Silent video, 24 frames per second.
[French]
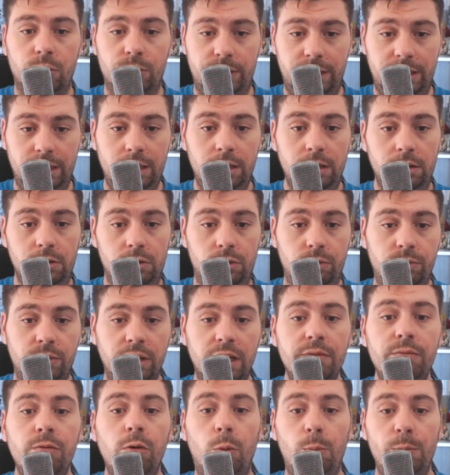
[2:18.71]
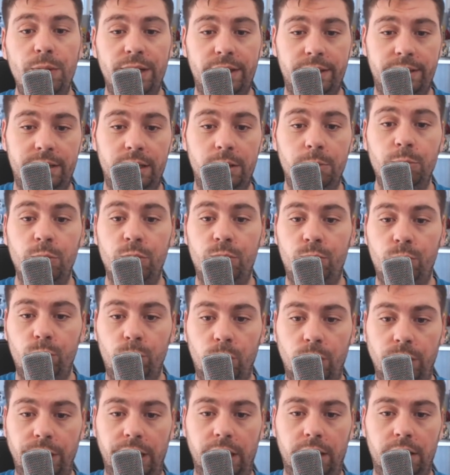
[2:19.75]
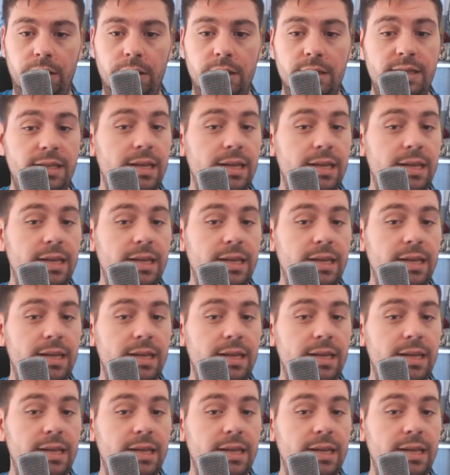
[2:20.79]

aussi, je voudrais vous remercier de me soutenir.